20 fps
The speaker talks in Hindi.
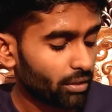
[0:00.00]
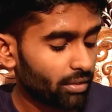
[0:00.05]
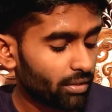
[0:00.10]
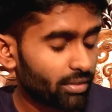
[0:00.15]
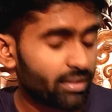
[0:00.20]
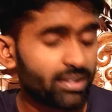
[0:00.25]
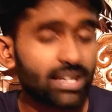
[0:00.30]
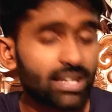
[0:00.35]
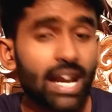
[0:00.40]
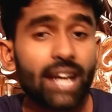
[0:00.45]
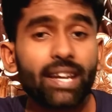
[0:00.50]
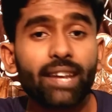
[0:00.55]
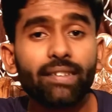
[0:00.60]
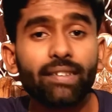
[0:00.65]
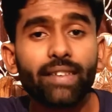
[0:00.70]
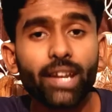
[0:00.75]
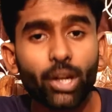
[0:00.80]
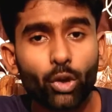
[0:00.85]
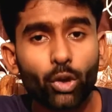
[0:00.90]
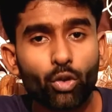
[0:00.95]
स्टार्ट
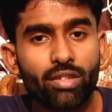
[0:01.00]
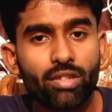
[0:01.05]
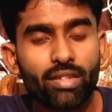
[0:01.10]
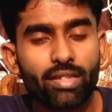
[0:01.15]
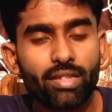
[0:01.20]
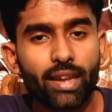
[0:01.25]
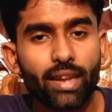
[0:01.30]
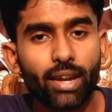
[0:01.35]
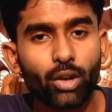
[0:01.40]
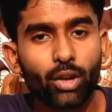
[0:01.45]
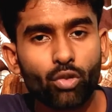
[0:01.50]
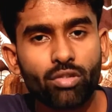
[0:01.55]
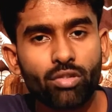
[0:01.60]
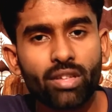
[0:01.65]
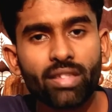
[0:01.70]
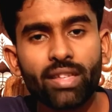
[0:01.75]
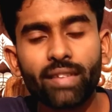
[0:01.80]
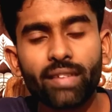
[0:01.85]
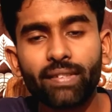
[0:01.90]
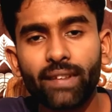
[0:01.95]
करते हैं टू से टू
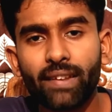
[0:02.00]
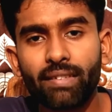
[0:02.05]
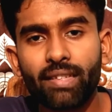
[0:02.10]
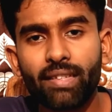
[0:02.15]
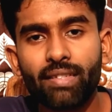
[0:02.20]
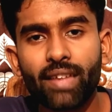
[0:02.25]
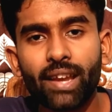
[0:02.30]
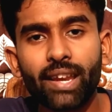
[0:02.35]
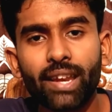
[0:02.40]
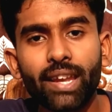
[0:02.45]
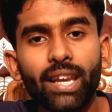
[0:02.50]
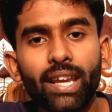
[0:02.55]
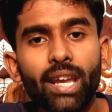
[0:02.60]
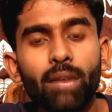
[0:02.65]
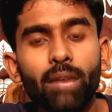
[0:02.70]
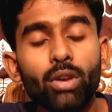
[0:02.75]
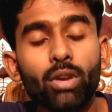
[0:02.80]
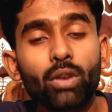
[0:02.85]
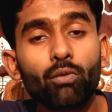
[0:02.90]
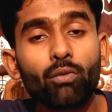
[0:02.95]
से थ्री जाने के लिए
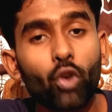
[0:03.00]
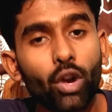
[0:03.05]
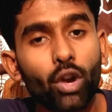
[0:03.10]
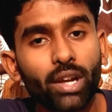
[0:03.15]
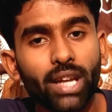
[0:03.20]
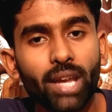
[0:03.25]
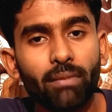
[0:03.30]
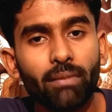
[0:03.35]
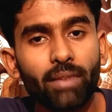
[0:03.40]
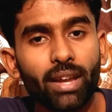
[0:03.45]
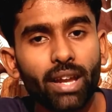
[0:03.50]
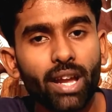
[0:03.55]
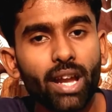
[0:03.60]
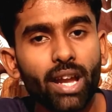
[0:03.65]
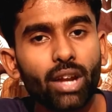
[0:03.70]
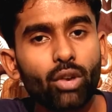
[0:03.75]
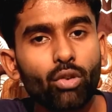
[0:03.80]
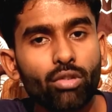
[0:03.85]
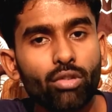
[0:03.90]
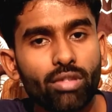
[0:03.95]
हम लोग बहुत टाइम लगा
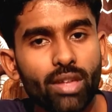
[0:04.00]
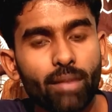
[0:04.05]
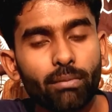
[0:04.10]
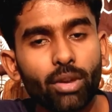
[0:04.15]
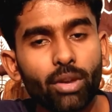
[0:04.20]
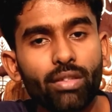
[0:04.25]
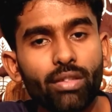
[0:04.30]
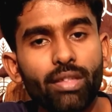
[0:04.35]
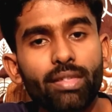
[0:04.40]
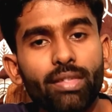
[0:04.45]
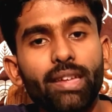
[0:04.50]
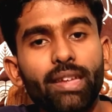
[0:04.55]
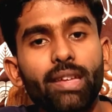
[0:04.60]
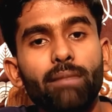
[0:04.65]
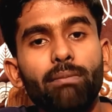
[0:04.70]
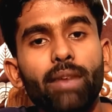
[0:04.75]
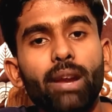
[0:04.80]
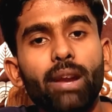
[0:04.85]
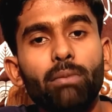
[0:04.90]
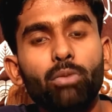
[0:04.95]
टू हम लोग जैसे
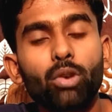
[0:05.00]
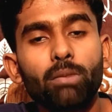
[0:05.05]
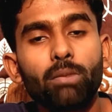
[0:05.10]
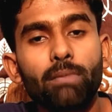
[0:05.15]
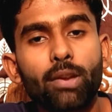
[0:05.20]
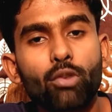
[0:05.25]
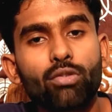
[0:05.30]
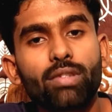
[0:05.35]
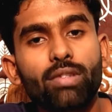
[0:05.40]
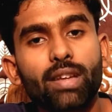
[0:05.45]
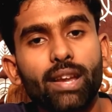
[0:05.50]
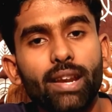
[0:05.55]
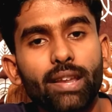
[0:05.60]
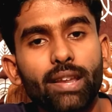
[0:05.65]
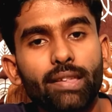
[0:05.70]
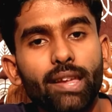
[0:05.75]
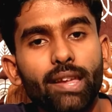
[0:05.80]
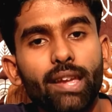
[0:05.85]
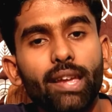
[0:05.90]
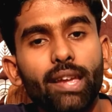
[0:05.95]
कीपैड फोन में यूज कर रहे
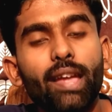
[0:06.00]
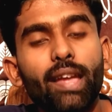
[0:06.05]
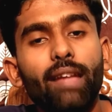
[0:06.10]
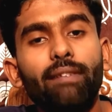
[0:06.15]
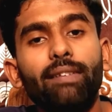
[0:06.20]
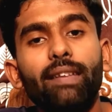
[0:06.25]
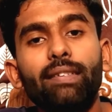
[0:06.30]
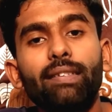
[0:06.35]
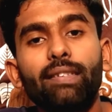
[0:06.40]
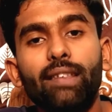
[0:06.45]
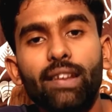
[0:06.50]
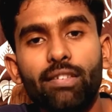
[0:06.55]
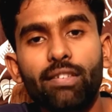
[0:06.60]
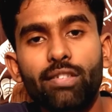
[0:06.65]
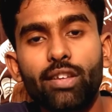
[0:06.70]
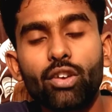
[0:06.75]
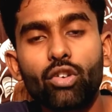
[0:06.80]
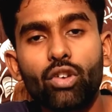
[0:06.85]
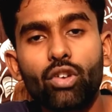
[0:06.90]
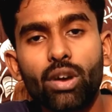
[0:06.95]
थे देन
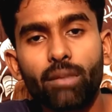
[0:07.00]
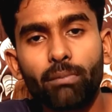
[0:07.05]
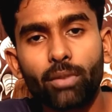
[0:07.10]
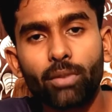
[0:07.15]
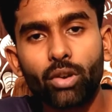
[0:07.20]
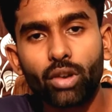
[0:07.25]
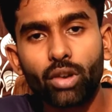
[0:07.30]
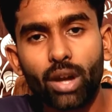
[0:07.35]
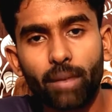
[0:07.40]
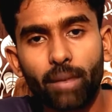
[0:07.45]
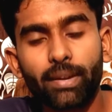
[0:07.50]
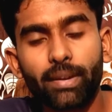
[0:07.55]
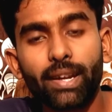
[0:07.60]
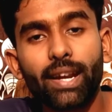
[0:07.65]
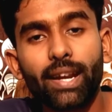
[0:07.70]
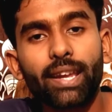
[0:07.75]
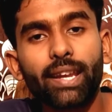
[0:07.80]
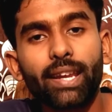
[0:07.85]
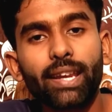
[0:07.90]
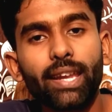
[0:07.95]
थ्री को हम लोग
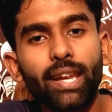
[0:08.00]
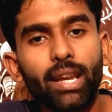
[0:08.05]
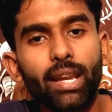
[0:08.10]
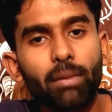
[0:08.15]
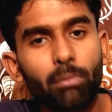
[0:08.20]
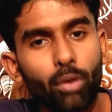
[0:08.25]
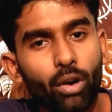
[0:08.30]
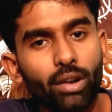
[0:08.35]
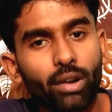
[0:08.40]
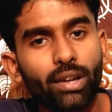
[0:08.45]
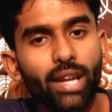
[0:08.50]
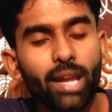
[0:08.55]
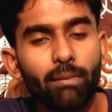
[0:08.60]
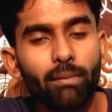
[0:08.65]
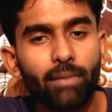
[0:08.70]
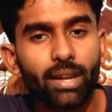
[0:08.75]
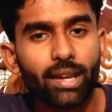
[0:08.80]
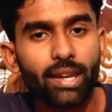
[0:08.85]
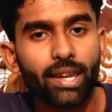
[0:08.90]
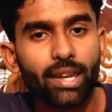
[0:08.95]
अपग्रेड करने के लिए बहुत
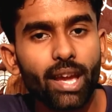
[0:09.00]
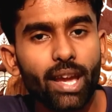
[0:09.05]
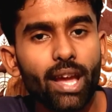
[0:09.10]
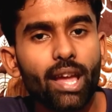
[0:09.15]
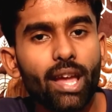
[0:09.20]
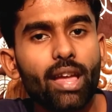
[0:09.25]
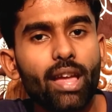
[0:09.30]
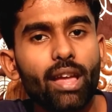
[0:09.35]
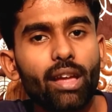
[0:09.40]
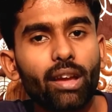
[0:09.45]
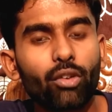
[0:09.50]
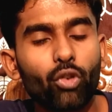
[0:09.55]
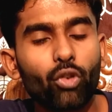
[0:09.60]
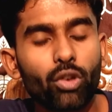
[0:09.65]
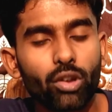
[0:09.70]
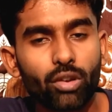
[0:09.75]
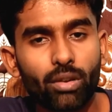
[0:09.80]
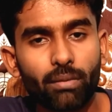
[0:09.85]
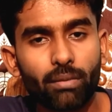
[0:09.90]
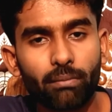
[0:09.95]
टाइम लग गया
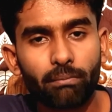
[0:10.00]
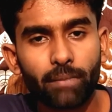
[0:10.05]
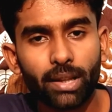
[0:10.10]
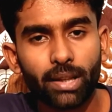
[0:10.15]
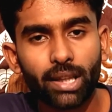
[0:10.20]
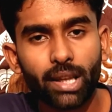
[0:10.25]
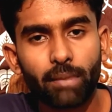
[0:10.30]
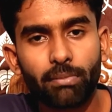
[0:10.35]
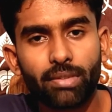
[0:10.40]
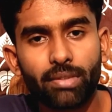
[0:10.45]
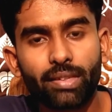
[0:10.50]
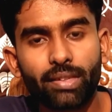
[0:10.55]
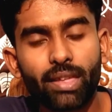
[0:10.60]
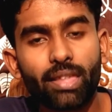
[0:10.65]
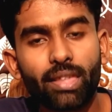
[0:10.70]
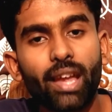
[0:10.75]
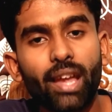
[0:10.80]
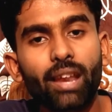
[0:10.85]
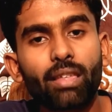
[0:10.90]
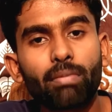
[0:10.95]
कोई मतलब जितने
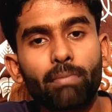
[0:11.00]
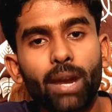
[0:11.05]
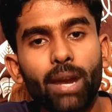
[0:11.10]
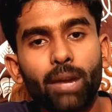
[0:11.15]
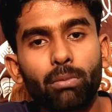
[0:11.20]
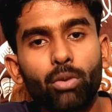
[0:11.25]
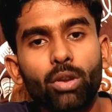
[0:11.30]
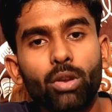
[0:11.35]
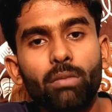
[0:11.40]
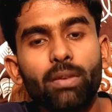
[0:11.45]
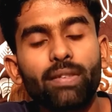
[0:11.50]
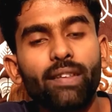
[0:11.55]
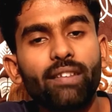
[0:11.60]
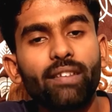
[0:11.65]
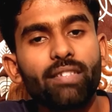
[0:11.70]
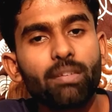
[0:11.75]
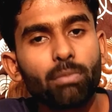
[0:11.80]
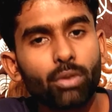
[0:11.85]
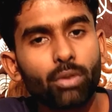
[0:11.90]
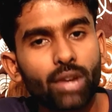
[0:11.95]
सारे स्मार्टफोन भी
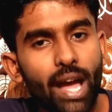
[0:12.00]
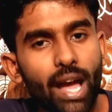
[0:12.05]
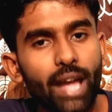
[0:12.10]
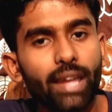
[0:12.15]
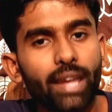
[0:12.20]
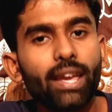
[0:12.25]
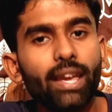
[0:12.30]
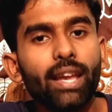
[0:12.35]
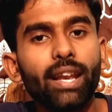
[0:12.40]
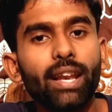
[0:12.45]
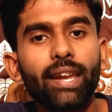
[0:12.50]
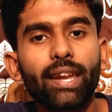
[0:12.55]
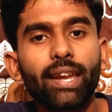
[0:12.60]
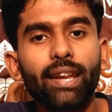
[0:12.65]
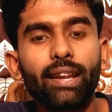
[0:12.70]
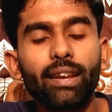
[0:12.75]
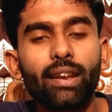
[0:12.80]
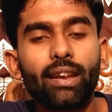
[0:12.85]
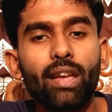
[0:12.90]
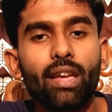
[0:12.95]
थ्री फोन आ गया
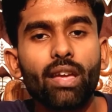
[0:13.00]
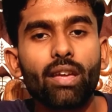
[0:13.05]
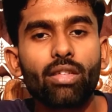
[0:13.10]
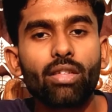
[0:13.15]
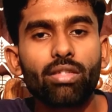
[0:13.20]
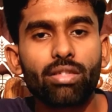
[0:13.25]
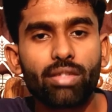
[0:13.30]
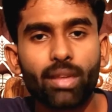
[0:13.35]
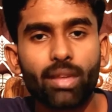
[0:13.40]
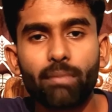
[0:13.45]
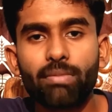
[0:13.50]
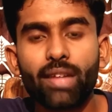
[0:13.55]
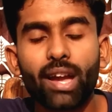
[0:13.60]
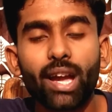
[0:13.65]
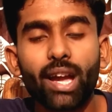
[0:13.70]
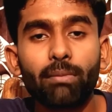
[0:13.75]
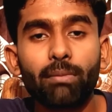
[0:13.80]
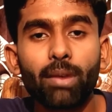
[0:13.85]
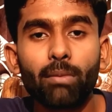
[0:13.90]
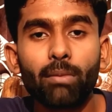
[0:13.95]
लेकिन सब
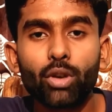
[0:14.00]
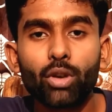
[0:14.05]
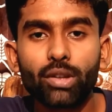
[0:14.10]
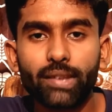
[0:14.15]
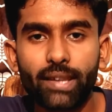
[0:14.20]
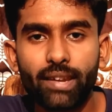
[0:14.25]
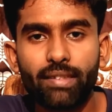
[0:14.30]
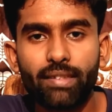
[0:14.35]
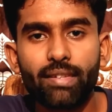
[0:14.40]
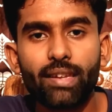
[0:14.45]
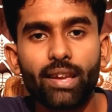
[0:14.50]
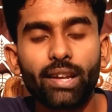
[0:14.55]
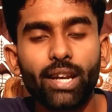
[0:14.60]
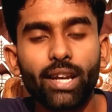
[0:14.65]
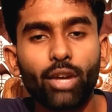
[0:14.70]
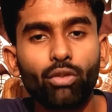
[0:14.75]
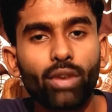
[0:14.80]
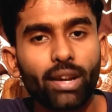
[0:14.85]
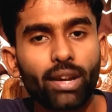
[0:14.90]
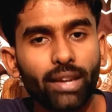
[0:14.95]
जगह में हम लोग थ्री जी
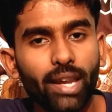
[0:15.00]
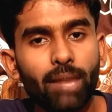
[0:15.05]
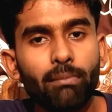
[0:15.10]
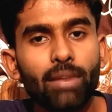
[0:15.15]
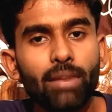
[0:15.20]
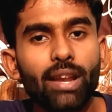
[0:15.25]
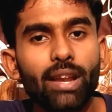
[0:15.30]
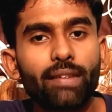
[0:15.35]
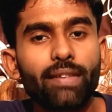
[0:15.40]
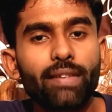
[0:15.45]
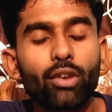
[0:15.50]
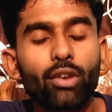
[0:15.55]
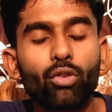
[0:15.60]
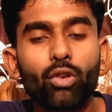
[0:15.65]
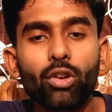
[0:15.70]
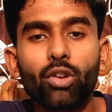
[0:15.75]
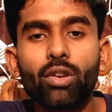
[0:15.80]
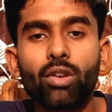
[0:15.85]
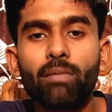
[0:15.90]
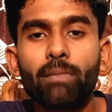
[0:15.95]
नेटवर्क नहीं मिल रहा था
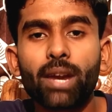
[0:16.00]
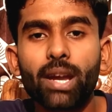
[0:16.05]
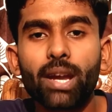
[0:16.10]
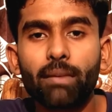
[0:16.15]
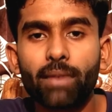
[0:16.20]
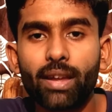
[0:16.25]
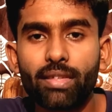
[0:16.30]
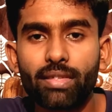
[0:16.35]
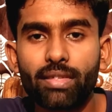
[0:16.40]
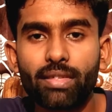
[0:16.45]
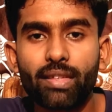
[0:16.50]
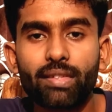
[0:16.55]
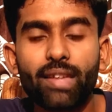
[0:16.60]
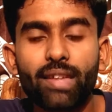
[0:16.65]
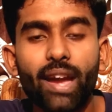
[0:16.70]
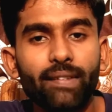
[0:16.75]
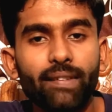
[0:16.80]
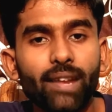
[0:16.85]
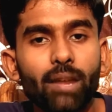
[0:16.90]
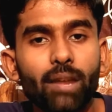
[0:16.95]
कोई कोई बड़ा बड़ा जैसे
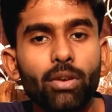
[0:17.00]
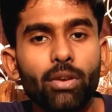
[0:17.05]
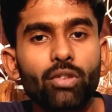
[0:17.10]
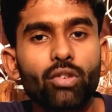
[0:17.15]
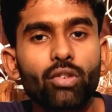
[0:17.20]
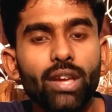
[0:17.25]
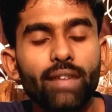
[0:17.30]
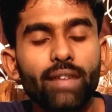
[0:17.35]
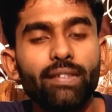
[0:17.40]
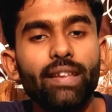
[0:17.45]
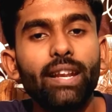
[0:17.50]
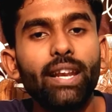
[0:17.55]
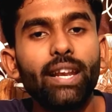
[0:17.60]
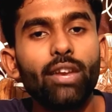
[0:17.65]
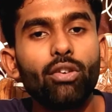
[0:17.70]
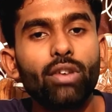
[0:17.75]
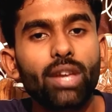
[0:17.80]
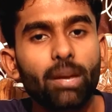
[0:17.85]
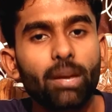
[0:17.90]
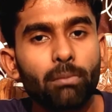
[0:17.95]
हैदराबाद हो गया दिल्ली
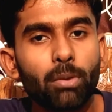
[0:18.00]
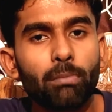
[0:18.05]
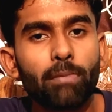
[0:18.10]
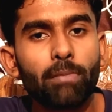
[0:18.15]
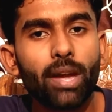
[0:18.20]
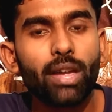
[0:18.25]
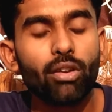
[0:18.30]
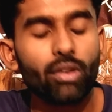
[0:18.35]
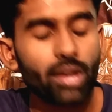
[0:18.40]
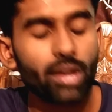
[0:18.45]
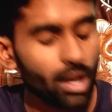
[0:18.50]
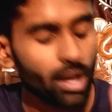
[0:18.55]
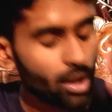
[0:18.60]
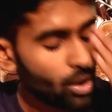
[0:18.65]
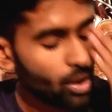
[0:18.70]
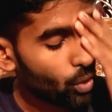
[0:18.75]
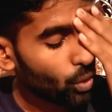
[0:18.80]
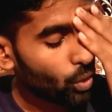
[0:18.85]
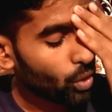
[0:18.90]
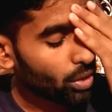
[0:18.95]
हो गया मुंबई हो गया
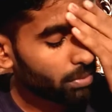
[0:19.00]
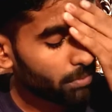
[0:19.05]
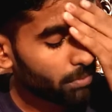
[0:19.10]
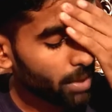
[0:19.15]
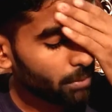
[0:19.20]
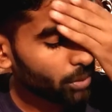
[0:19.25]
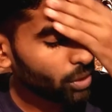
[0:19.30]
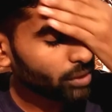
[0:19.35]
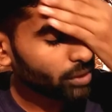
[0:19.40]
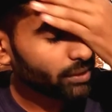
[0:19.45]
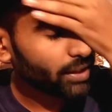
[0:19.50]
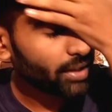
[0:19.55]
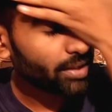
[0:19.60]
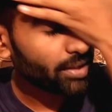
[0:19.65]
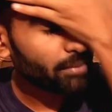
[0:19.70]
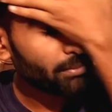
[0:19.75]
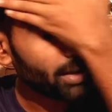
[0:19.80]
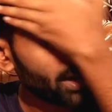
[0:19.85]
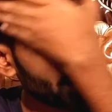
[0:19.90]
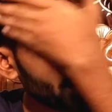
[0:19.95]
उसमें हम लोग को थ्री जी
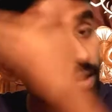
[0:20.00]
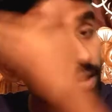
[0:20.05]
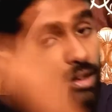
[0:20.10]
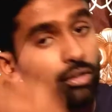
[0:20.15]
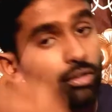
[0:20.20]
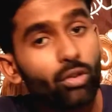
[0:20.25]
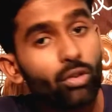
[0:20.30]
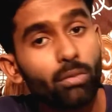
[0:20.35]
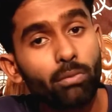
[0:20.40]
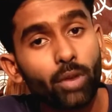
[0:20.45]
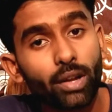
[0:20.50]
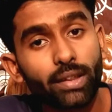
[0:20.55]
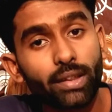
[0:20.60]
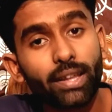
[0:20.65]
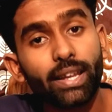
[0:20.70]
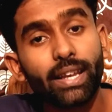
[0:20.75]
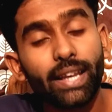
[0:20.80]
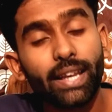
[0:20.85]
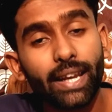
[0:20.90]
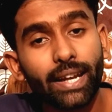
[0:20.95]
मिल रहा था तो बहुत
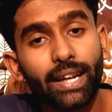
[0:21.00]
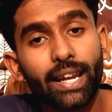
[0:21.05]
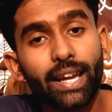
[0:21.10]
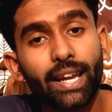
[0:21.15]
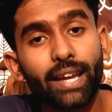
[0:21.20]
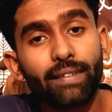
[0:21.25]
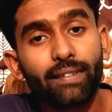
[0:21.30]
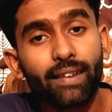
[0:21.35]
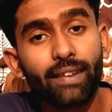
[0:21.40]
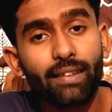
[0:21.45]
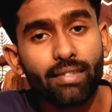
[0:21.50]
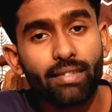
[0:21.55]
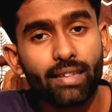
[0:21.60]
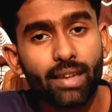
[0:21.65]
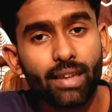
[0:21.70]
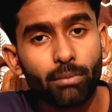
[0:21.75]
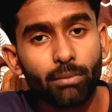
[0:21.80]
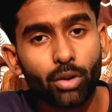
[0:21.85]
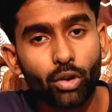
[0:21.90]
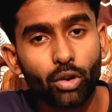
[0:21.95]
ही लेट लगा थ्री जी
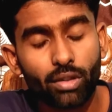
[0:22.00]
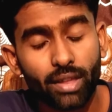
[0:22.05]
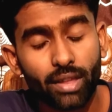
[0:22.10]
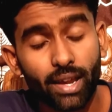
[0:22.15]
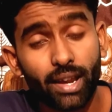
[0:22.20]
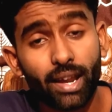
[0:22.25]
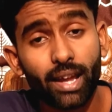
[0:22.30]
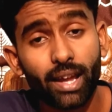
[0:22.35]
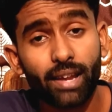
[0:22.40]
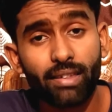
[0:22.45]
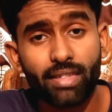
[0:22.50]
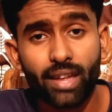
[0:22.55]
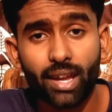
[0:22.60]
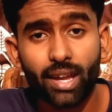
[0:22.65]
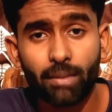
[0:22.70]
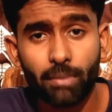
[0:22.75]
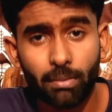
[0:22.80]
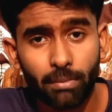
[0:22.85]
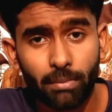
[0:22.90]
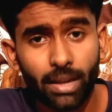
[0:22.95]
हम लोग को हर
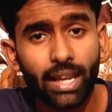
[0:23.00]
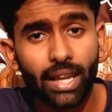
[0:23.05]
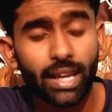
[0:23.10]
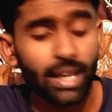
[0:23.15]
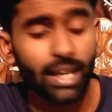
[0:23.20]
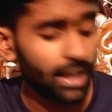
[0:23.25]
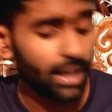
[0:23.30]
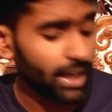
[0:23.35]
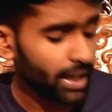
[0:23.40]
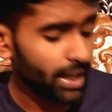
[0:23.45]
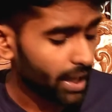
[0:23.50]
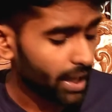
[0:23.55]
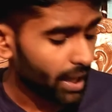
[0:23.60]
जगह में मिलने के लिए